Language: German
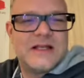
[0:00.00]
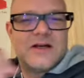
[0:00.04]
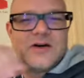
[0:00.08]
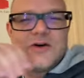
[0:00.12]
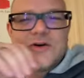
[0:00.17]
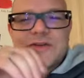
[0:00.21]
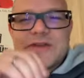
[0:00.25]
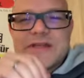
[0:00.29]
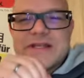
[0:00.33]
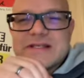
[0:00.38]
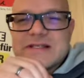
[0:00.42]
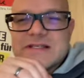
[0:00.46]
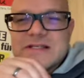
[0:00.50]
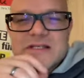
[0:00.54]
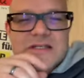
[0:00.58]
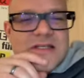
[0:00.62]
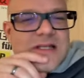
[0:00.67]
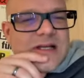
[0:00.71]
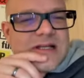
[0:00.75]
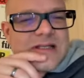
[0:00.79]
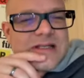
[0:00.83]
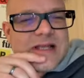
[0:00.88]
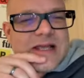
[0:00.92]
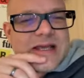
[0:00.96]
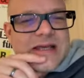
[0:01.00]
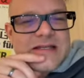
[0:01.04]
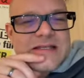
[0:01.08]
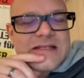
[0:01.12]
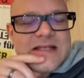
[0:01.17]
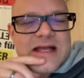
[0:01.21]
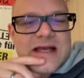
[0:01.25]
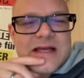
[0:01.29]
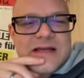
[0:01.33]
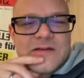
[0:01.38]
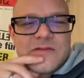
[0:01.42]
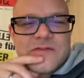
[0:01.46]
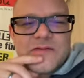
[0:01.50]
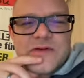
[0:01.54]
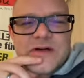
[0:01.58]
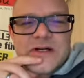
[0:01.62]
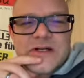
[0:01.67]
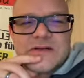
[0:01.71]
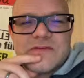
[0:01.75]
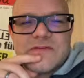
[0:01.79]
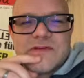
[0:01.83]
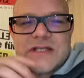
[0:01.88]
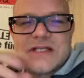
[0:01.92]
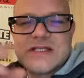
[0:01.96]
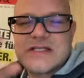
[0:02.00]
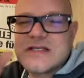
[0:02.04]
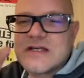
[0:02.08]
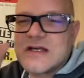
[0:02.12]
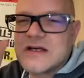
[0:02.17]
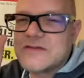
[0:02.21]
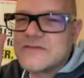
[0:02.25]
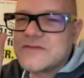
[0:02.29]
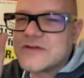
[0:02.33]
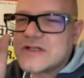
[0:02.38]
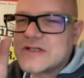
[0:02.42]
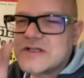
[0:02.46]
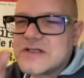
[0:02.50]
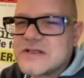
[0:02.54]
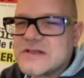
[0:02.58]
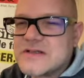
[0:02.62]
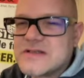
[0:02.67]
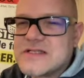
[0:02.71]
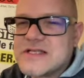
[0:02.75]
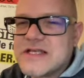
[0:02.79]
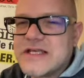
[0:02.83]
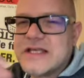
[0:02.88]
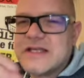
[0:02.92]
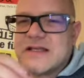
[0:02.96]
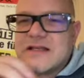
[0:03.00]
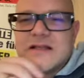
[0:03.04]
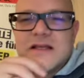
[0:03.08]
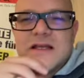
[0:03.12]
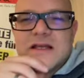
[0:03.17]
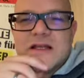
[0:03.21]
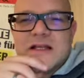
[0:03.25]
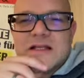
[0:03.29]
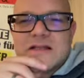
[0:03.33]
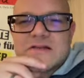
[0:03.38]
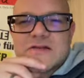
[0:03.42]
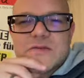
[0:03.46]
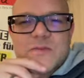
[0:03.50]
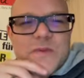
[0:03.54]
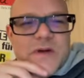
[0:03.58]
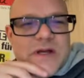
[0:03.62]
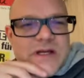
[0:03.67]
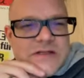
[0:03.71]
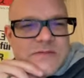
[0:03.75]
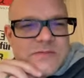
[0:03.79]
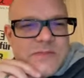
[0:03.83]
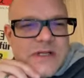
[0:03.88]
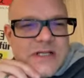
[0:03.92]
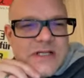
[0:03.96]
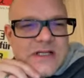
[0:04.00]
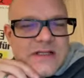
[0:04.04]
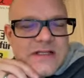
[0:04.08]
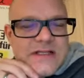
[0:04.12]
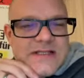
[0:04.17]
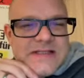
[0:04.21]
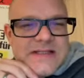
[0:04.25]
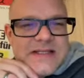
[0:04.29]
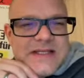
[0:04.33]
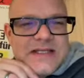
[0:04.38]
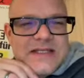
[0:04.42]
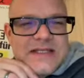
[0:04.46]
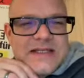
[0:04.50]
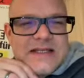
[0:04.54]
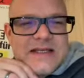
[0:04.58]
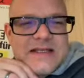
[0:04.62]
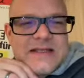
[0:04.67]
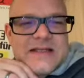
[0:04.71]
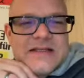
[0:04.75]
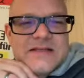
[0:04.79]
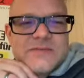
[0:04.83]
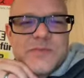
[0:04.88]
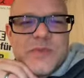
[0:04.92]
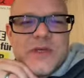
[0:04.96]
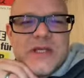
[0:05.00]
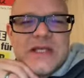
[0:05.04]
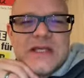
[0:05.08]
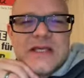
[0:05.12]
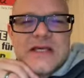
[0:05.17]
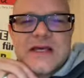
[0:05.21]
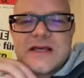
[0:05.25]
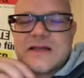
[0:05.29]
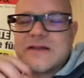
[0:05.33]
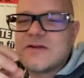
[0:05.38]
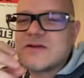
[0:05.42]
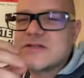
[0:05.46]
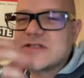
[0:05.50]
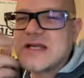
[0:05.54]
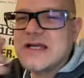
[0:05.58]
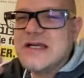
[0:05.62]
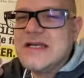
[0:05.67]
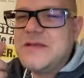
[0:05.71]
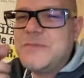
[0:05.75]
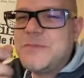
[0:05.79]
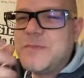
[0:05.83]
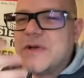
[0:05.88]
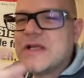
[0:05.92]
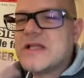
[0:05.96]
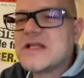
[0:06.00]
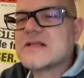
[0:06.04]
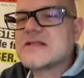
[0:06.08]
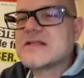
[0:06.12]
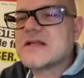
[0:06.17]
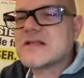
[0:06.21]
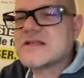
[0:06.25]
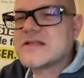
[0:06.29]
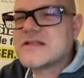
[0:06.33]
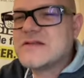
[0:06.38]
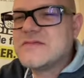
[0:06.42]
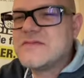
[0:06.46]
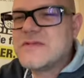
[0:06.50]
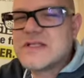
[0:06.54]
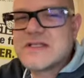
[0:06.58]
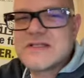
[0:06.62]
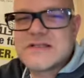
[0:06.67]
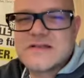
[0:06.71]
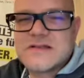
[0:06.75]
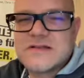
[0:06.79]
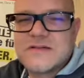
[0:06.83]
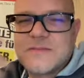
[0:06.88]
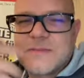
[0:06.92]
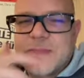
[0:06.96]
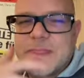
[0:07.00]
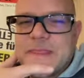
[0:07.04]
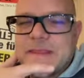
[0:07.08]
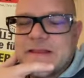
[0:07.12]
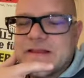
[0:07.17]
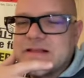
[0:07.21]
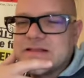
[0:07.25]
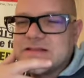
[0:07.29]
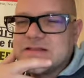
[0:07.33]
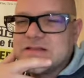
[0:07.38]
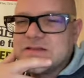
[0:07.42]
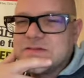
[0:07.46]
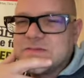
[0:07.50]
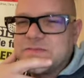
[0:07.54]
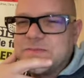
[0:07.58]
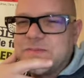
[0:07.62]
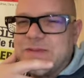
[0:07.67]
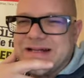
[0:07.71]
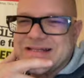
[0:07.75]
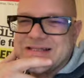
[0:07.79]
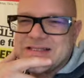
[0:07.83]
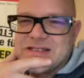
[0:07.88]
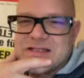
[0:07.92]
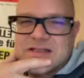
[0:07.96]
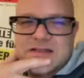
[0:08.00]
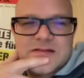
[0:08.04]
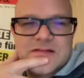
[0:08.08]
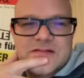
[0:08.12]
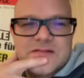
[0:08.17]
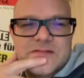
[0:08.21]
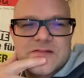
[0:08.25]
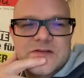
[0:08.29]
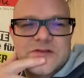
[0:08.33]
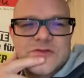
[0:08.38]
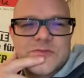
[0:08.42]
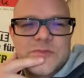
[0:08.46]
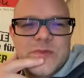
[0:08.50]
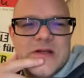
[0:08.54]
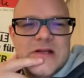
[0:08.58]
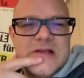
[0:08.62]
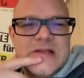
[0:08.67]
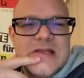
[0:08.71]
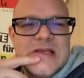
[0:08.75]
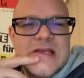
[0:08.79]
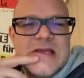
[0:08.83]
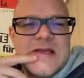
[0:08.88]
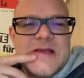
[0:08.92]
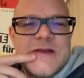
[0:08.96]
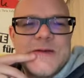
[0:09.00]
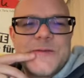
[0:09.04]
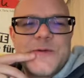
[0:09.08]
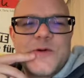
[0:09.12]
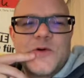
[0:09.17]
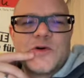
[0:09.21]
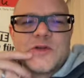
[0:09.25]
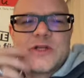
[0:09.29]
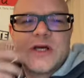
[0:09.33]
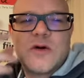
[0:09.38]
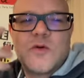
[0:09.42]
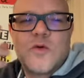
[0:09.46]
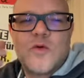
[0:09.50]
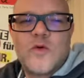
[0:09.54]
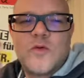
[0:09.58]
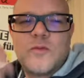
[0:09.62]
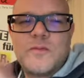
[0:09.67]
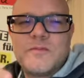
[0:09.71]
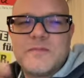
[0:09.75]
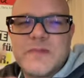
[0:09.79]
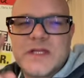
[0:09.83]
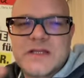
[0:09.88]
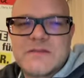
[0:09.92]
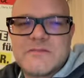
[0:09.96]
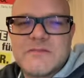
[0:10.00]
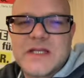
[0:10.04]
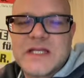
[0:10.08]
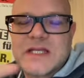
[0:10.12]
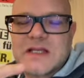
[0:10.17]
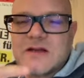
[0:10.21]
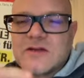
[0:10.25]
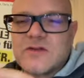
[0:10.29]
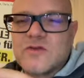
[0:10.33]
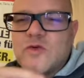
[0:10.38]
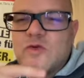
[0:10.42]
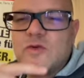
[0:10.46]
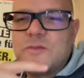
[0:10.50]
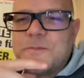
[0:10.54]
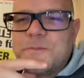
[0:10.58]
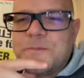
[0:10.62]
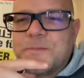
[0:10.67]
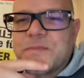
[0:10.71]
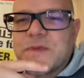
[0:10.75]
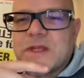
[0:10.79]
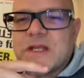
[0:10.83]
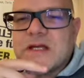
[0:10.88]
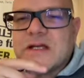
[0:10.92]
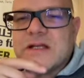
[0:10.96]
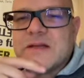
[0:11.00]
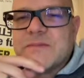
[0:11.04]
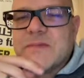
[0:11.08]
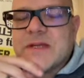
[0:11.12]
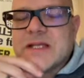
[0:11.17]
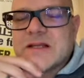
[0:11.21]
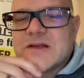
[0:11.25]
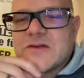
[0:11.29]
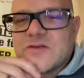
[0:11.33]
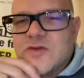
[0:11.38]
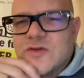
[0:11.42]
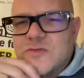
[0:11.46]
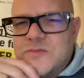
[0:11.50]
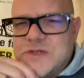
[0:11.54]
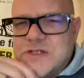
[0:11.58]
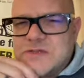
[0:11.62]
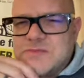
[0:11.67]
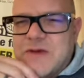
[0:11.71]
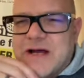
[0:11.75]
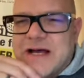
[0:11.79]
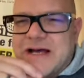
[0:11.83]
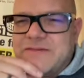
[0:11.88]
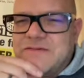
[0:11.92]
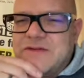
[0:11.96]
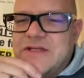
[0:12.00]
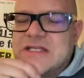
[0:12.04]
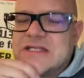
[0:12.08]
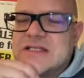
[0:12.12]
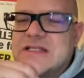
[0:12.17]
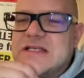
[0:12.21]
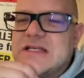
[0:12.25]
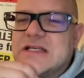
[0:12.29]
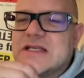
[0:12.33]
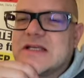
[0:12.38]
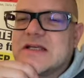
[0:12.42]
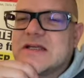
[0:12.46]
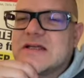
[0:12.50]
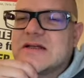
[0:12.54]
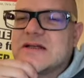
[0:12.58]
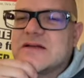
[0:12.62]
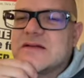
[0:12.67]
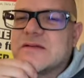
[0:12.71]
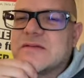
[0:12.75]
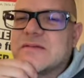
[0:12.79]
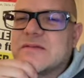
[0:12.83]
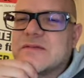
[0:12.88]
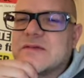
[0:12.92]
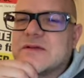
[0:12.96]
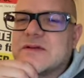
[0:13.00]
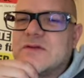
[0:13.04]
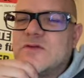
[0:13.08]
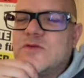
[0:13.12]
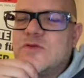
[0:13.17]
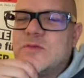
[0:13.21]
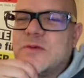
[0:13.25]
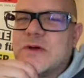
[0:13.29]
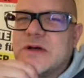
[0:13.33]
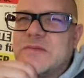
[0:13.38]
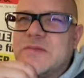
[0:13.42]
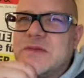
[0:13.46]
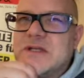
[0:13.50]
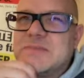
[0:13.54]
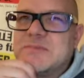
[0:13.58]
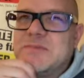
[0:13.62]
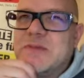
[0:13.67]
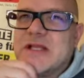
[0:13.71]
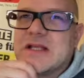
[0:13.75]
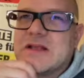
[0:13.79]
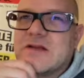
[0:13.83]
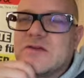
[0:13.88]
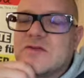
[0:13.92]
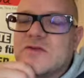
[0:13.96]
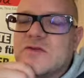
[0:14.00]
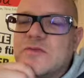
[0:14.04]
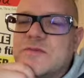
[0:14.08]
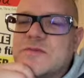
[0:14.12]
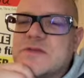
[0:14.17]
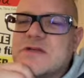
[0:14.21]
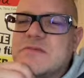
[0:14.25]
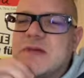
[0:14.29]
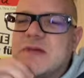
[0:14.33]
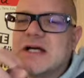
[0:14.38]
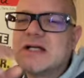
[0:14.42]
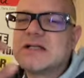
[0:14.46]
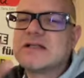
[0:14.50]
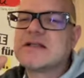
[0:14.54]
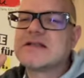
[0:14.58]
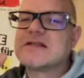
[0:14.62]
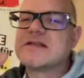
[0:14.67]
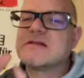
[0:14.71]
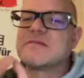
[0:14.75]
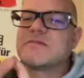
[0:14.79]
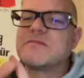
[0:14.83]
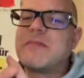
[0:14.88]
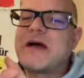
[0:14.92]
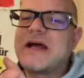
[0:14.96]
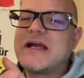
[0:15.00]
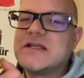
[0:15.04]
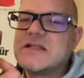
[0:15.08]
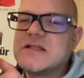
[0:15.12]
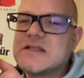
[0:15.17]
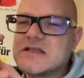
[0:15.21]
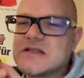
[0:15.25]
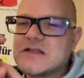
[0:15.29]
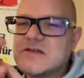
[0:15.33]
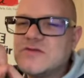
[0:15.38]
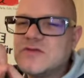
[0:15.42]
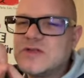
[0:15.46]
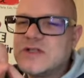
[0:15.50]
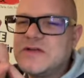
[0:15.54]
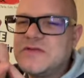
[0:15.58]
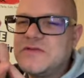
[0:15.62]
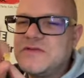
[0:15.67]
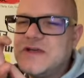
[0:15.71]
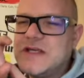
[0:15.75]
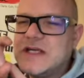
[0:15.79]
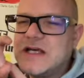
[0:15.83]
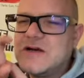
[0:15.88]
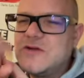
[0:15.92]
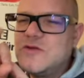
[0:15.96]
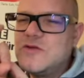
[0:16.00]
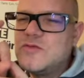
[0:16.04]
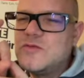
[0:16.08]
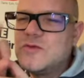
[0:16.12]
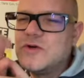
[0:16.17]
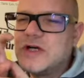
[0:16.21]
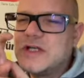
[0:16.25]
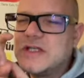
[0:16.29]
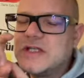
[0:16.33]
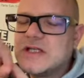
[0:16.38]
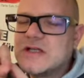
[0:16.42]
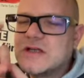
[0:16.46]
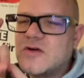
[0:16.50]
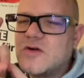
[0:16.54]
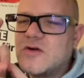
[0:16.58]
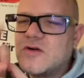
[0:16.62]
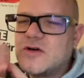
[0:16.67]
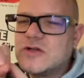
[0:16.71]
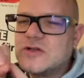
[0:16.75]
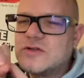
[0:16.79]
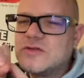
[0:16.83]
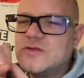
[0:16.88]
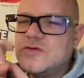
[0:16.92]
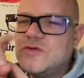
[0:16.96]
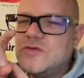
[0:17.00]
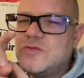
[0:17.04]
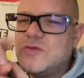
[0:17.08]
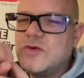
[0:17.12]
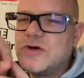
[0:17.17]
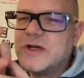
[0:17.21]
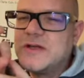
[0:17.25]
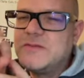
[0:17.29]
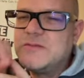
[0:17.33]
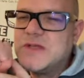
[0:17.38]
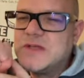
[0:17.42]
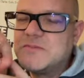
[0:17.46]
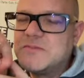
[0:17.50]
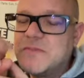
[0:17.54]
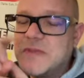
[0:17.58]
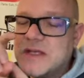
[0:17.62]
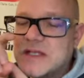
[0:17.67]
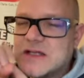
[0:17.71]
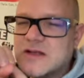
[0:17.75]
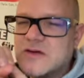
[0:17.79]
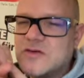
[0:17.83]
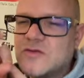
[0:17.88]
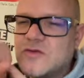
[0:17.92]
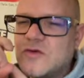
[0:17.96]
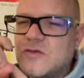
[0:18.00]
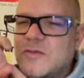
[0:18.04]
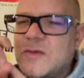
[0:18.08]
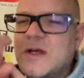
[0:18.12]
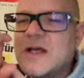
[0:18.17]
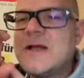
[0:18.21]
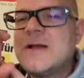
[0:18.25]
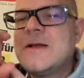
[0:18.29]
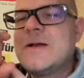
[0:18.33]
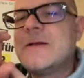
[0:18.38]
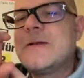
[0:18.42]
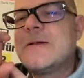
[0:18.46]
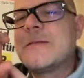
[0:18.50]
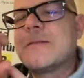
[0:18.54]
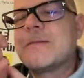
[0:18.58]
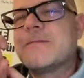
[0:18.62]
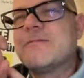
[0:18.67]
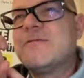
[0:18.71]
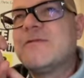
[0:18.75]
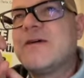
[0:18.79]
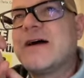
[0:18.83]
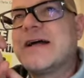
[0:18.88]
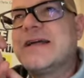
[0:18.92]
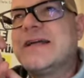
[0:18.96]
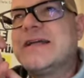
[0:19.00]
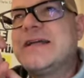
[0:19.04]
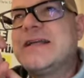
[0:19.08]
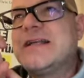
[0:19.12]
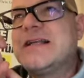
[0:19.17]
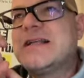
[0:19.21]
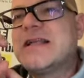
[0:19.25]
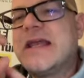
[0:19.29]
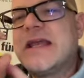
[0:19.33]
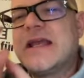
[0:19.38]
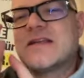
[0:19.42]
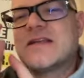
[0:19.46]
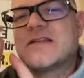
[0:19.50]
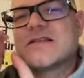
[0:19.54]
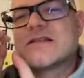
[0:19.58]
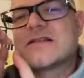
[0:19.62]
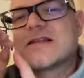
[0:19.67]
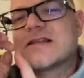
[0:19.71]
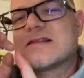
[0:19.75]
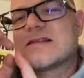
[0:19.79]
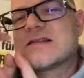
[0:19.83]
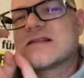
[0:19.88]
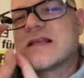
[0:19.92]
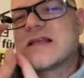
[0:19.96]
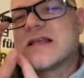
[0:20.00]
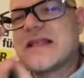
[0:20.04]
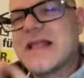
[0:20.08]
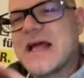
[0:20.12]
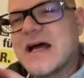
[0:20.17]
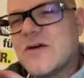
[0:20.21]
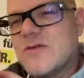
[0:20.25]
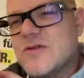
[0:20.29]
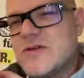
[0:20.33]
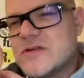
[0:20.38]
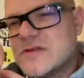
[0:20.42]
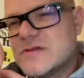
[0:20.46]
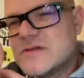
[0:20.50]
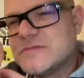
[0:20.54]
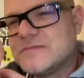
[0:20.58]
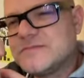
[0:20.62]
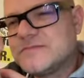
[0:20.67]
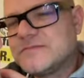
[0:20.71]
Und das ist dann recht einfach, wenn sie einfach sehen, zum Beispiel da das dritte, das pinke, da ist eine Lippe, das heißt, sie wissen, das ist Passing zu spielen. Oder oben mit dem Metronom. Metronom ist mir auch wichtig, Übungen mit Metronom zu machen. Es sind meistens nur die Fingerübungen, die Trockenübungen mit Metronom, weil erstens, dass es genau ist.